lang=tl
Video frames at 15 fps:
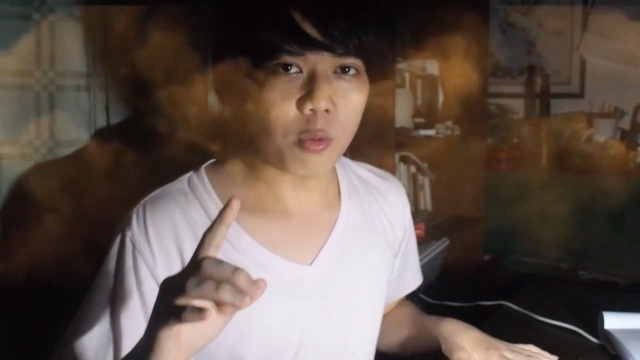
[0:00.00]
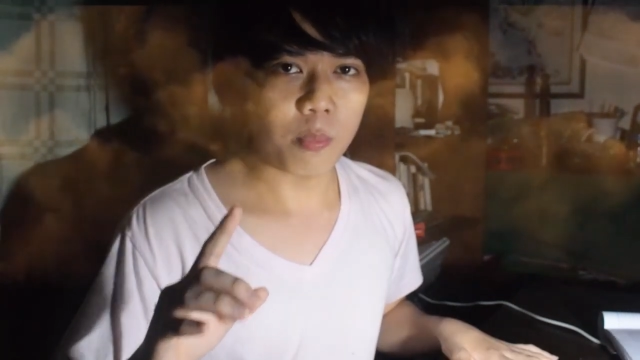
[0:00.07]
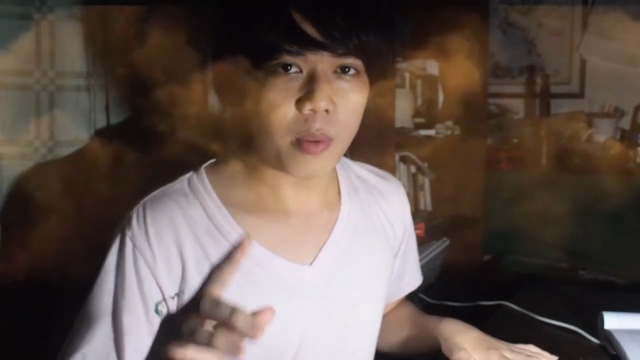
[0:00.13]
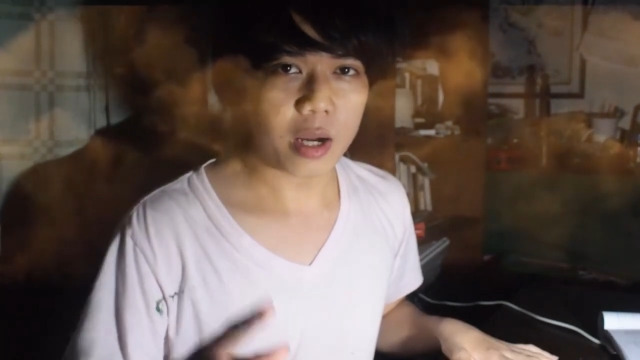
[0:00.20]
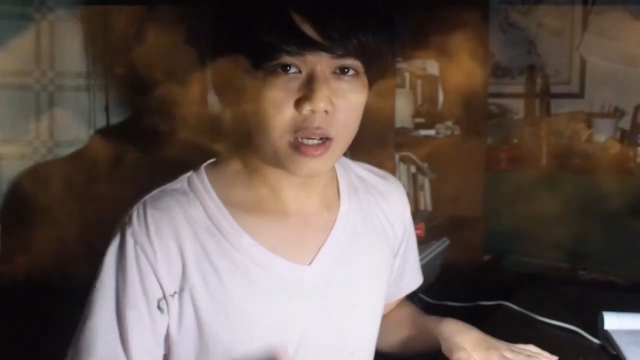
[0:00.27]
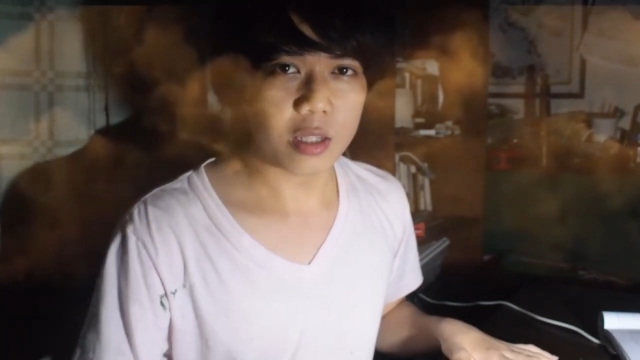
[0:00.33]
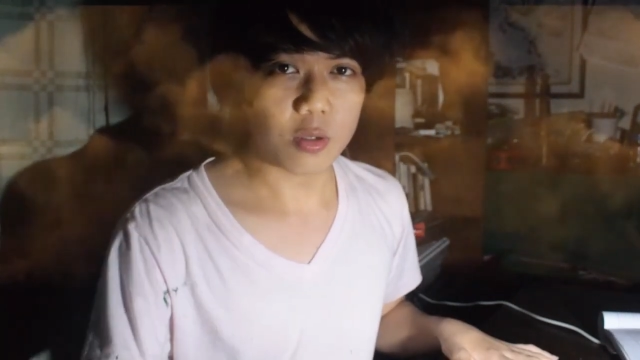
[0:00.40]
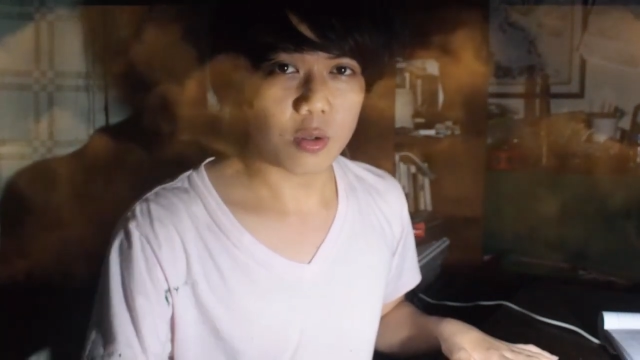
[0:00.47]
kung
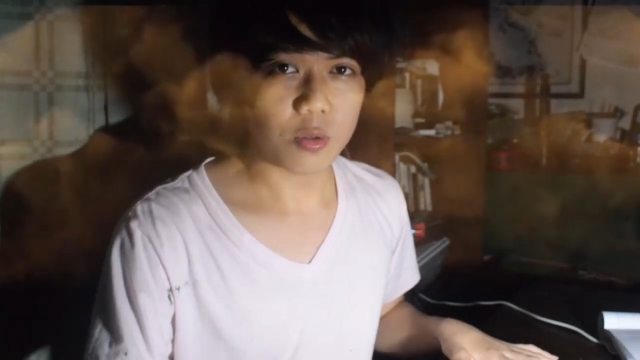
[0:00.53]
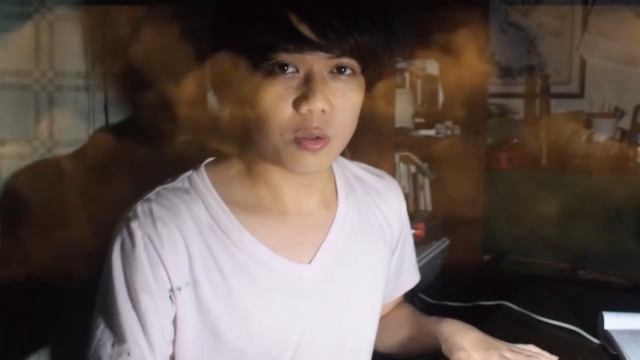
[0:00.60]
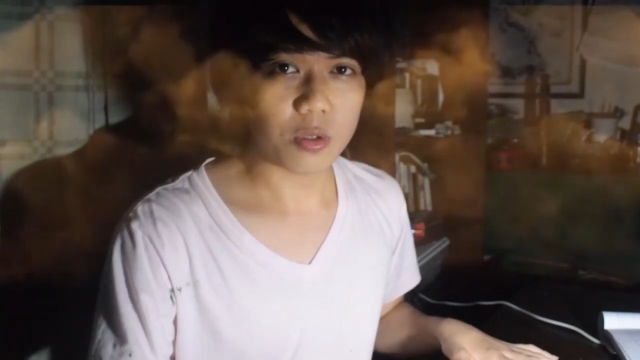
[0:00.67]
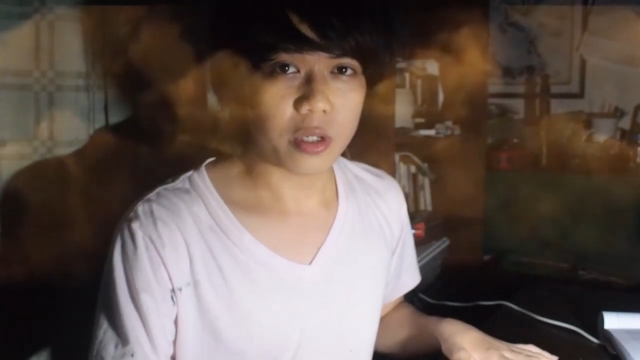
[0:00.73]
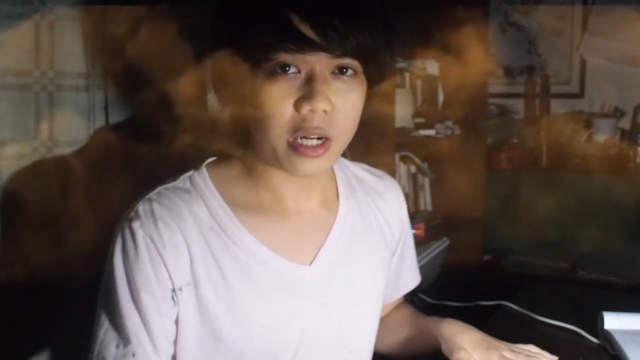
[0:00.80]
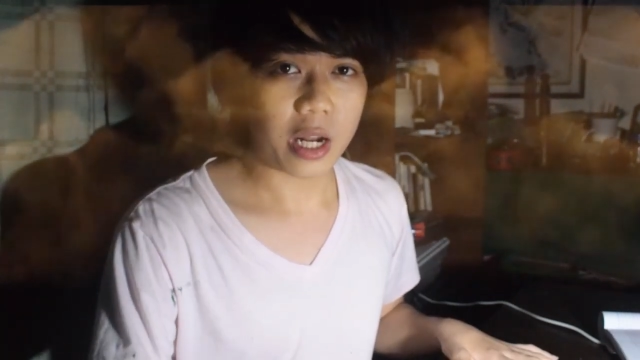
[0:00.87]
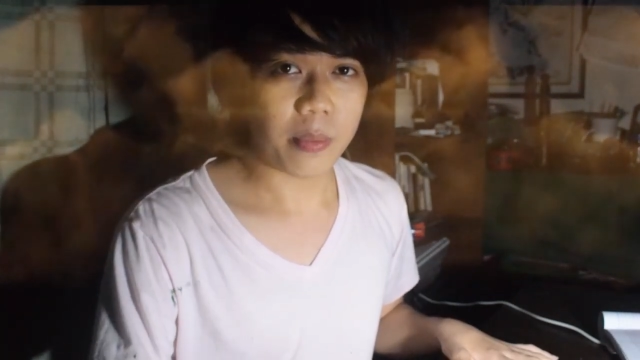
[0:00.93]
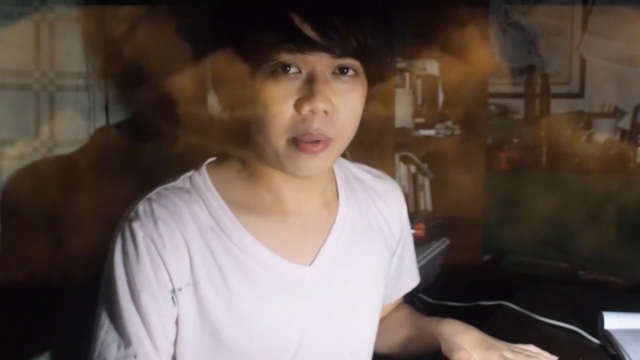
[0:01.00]
bakit ko to
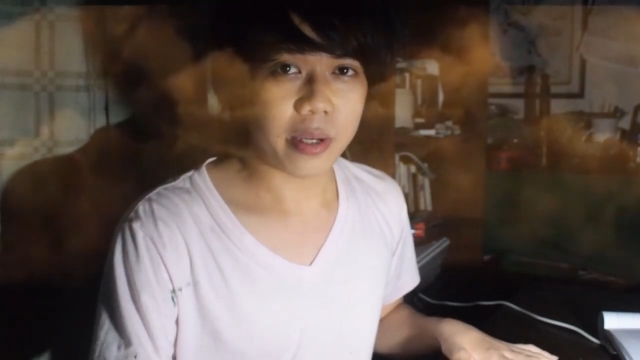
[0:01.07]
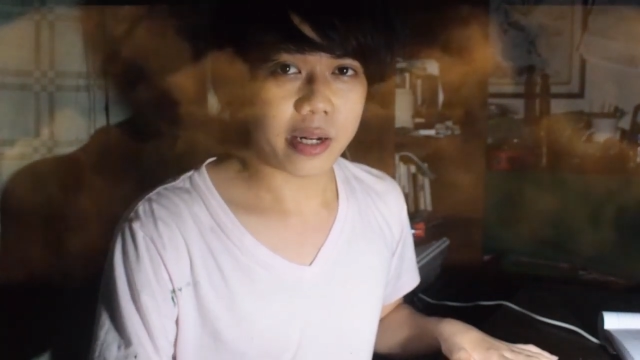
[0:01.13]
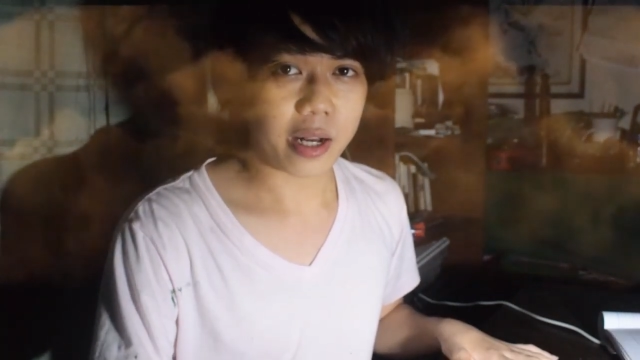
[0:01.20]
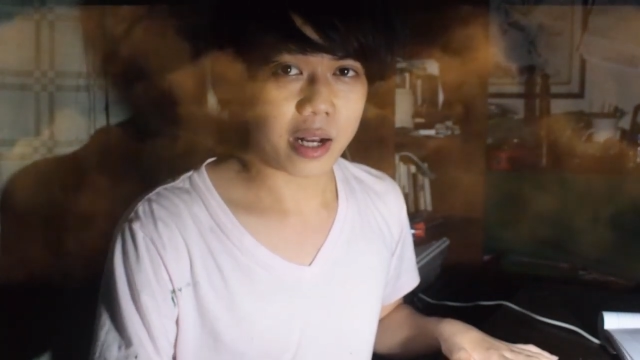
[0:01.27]
sinabing